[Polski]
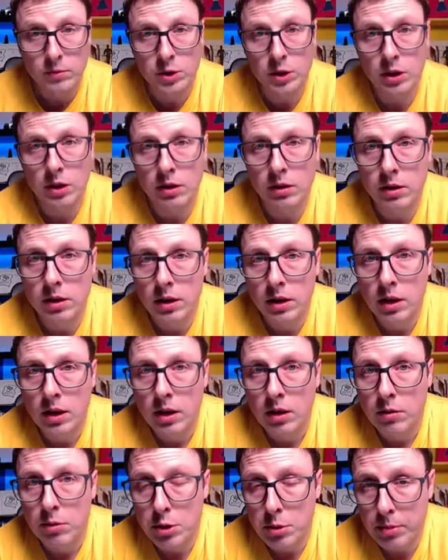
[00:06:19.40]
czyli
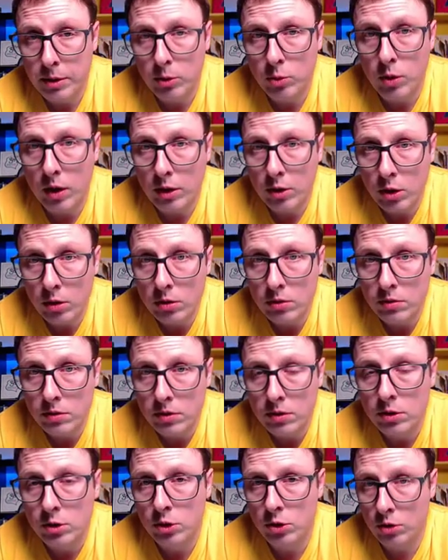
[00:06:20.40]
w przypadku
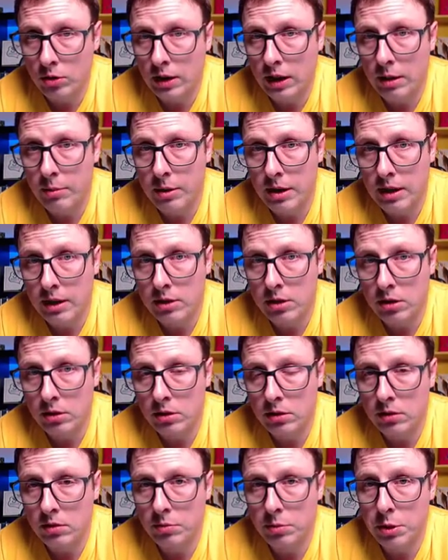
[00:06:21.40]
anionów dodajemy
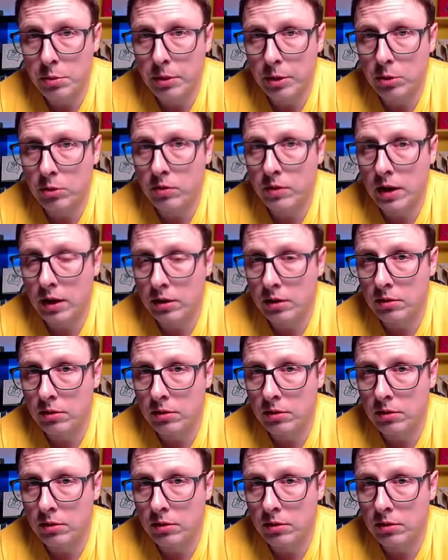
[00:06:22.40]
elektrony, w przypadku, w